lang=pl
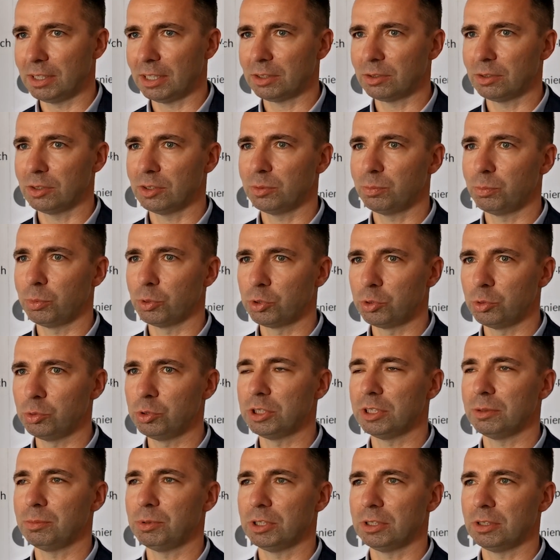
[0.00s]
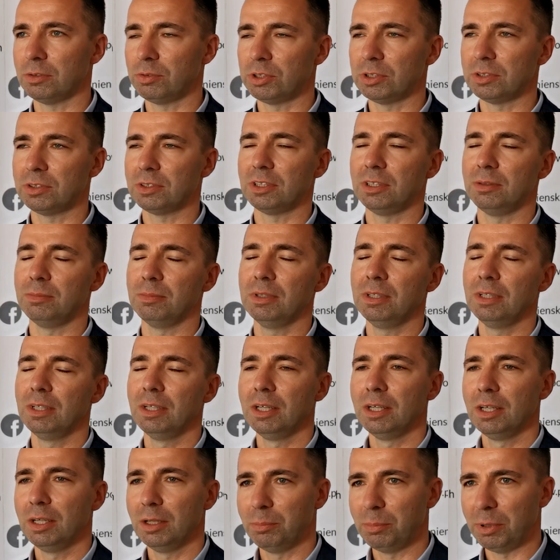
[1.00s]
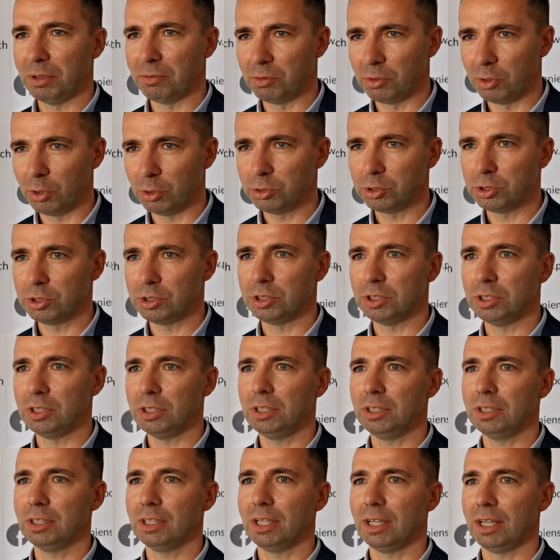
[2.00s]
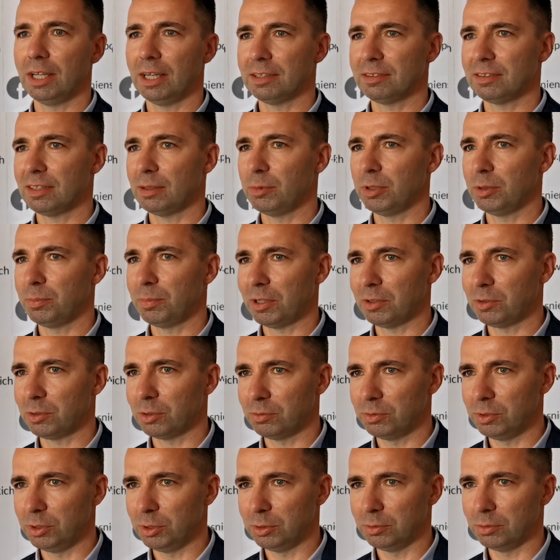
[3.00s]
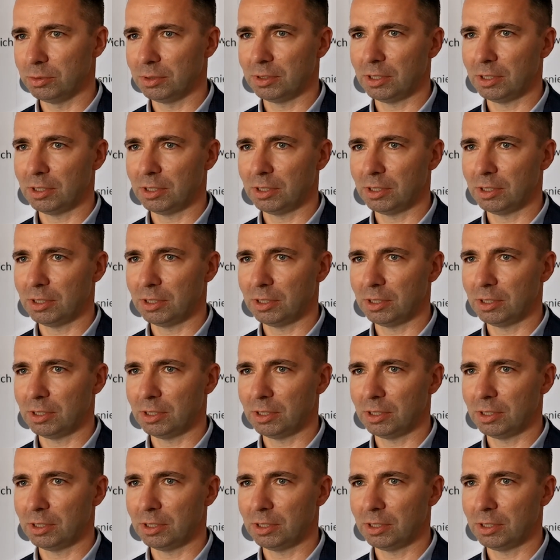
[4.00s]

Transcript: Tak? To jest poczucie przede wszystkim pewności dla samych pracowników.